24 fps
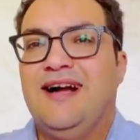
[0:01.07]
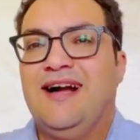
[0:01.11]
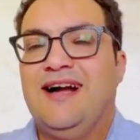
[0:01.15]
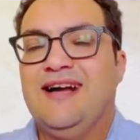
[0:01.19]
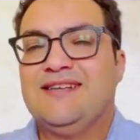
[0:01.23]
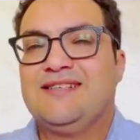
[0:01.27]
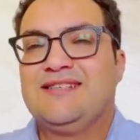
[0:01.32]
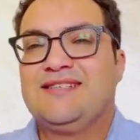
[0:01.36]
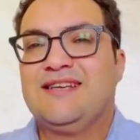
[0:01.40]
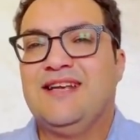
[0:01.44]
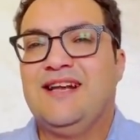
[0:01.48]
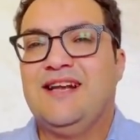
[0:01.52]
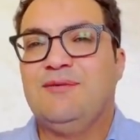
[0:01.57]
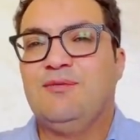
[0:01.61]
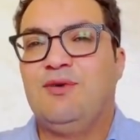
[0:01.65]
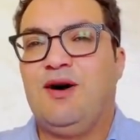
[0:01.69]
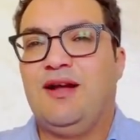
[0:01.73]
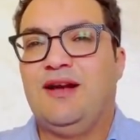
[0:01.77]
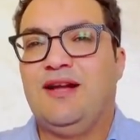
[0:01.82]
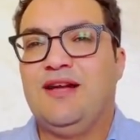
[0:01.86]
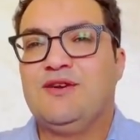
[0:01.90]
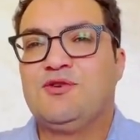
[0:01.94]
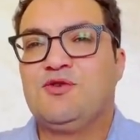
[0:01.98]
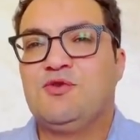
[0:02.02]
السلام
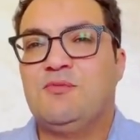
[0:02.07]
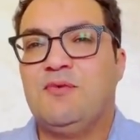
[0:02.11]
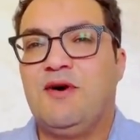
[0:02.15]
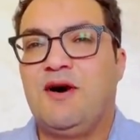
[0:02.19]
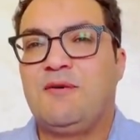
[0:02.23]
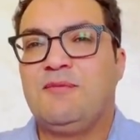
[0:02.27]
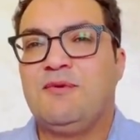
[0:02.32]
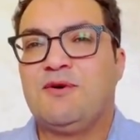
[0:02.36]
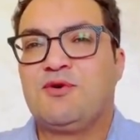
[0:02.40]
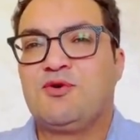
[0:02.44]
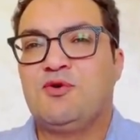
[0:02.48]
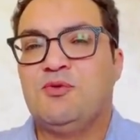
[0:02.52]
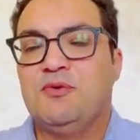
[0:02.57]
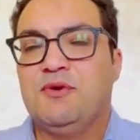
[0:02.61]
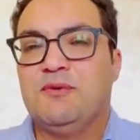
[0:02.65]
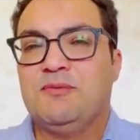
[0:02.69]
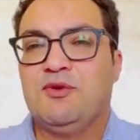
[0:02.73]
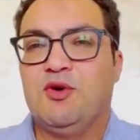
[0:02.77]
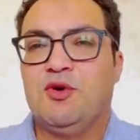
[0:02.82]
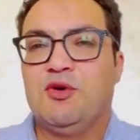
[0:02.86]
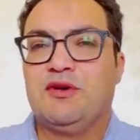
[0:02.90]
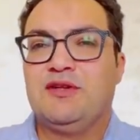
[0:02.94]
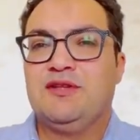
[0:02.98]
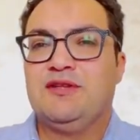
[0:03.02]
عليكم اخباركم ايه
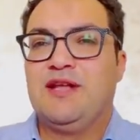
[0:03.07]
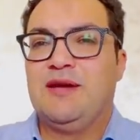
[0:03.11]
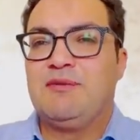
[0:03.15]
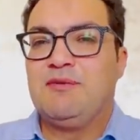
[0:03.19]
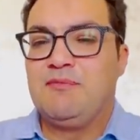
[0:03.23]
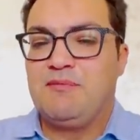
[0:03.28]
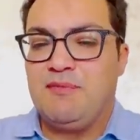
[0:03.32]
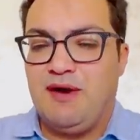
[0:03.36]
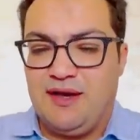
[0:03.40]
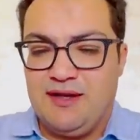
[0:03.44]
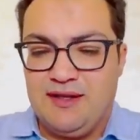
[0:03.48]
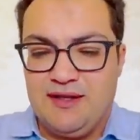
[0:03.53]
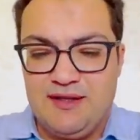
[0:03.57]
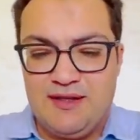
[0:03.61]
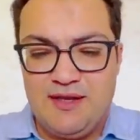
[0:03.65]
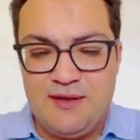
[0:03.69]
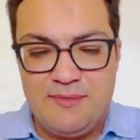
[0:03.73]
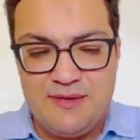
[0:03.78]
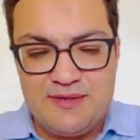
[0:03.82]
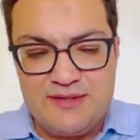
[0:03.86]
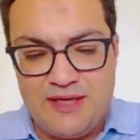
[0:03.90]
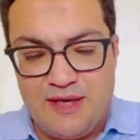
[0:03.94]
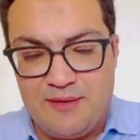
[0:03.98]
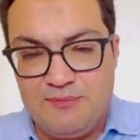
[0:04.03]
منورين دايما معايا هنا
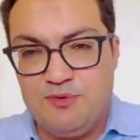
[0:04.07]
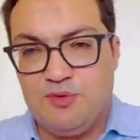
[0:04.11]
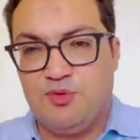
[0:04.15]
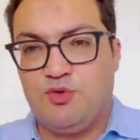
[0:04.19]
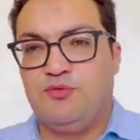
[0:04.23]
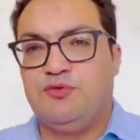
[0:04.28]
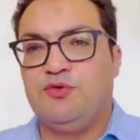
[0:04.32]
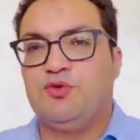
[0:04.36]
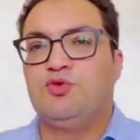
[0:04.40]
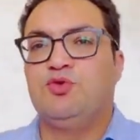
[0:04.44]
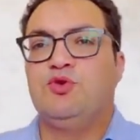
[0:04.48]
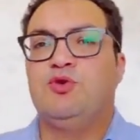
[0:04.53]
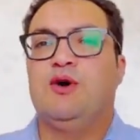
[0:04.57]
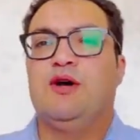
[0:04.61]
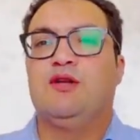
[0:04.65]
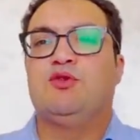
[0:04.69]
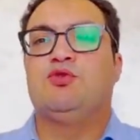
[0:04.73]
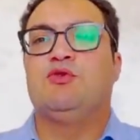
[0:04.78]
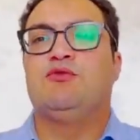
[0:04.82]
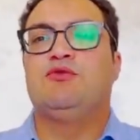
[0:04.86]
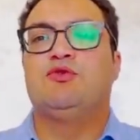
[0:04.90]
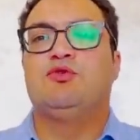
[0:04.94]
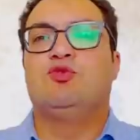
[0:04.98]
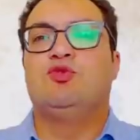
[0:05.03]
بسعد بيكم في كل
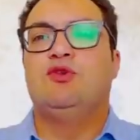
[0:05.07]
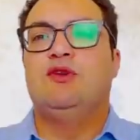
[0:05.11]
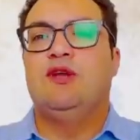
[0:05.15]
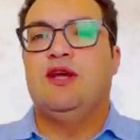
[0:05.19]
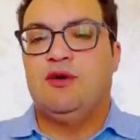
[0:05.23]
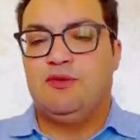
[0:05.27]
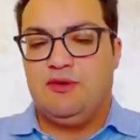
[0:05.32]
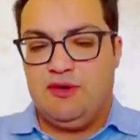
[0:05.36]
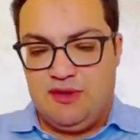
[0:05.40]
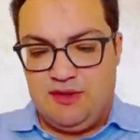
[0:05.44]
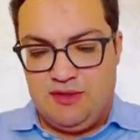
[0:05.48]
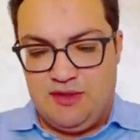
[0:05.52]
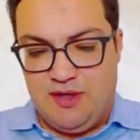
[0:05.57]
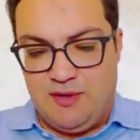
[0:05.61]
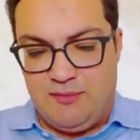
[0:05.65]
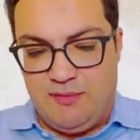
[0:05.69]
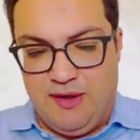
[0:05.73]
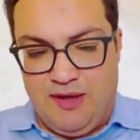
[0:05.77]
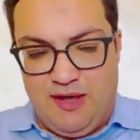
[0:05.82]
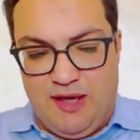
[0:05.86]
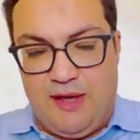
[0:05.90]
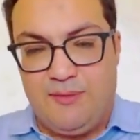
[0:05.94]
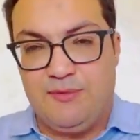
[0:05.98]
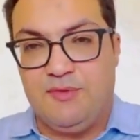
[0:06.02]
وقت وفي كل اوان يا
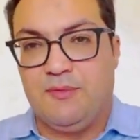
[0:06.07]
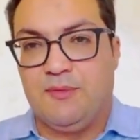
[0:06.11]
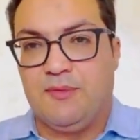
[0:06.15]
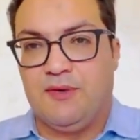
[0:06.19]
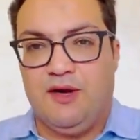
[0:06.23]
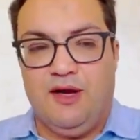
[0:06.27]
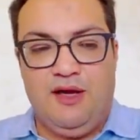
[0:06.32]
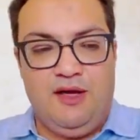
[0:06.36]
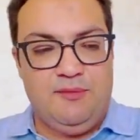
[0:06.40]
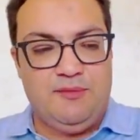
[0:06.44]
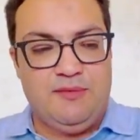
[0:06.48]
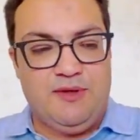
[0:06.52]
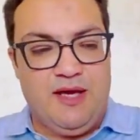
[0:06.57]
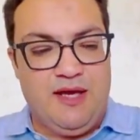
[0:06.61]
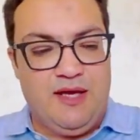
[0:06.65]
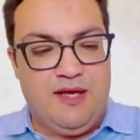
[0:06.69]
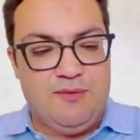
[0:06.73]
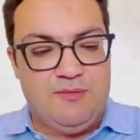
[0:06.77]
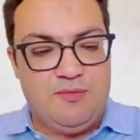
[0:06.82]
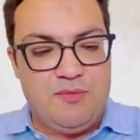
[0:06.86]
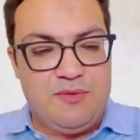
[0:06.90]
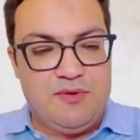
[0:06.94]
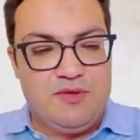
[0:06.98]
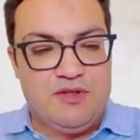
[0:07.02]
مرحب يا مرحب يا
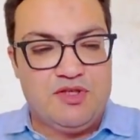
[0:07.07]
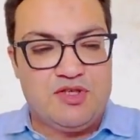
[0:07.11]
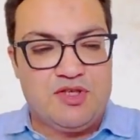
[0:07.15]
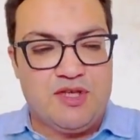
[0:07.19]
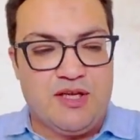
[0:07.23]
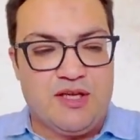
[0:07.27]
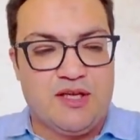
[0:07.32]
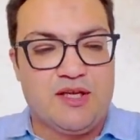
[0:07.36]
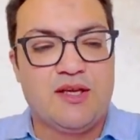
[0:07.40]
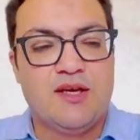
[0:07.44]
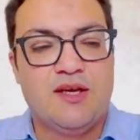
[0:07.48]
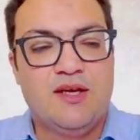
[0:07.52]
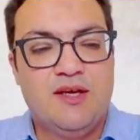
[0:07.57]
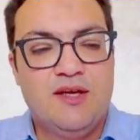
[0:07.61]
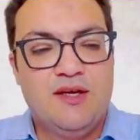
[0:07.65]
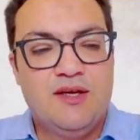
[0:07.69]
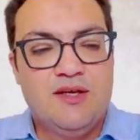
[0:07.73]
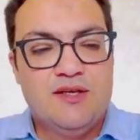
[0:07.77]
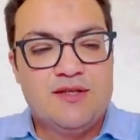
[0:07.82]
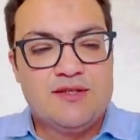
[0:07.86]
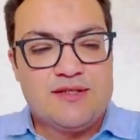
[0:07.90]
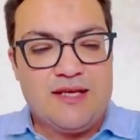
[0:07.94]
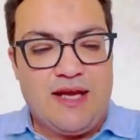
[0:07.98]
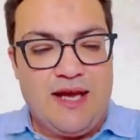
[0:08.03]
اهلا بمين يشارك
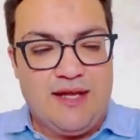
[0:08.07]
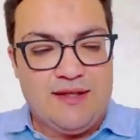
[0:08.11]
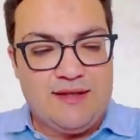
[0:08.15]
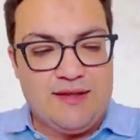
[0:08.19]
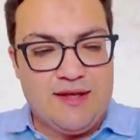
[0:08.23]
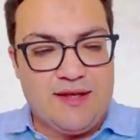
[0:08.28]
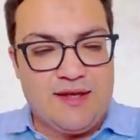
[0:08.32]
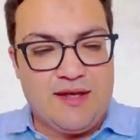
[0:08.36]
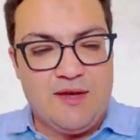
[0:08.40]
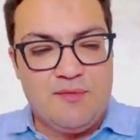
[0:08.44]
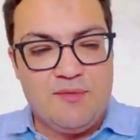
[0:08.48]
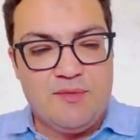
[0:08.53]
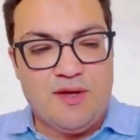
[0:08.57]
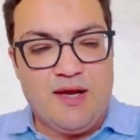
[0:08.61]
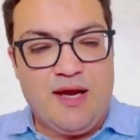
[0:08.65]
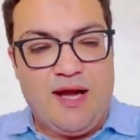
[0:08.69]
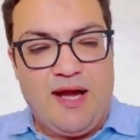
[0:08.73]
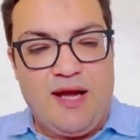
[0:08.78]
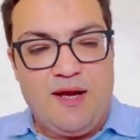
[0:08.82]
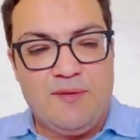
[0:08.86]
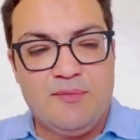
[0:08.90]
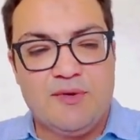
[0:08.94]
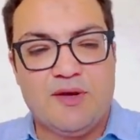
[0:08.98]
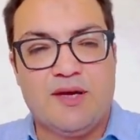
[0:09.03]
سعاده غامره
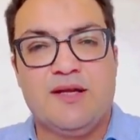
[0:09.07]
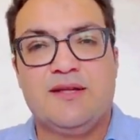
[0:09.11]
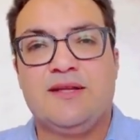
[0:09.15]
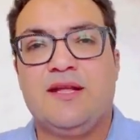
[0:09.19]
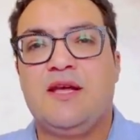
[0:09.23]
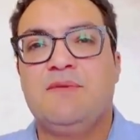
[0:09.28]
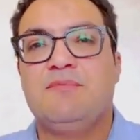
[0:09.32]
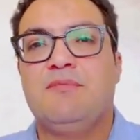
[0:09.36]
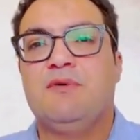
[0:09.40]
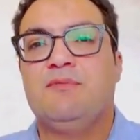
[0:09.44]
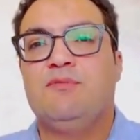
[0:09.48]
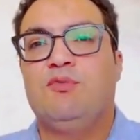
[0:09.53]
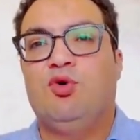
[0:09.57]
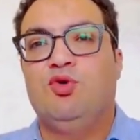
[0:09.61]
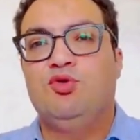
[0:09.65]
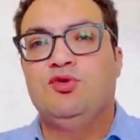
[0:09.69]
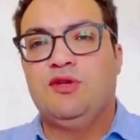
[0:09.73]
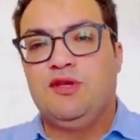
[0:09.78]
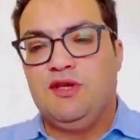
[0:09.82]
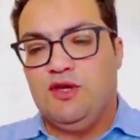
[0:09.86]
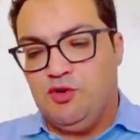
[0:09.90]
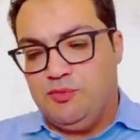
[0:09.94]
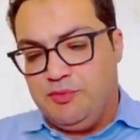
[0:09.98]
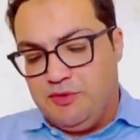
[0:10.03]
عامره دايما بعون
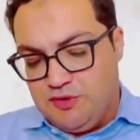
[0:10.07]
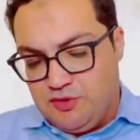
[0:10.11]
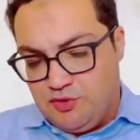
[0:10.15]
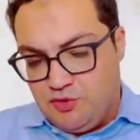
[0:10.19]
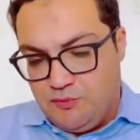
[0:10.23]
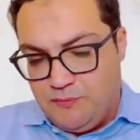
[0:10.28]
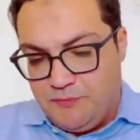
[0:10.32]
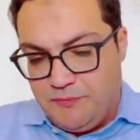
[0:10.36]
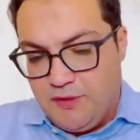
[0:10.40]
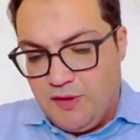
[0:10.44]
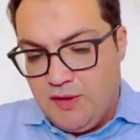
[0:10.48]
الله وباذنه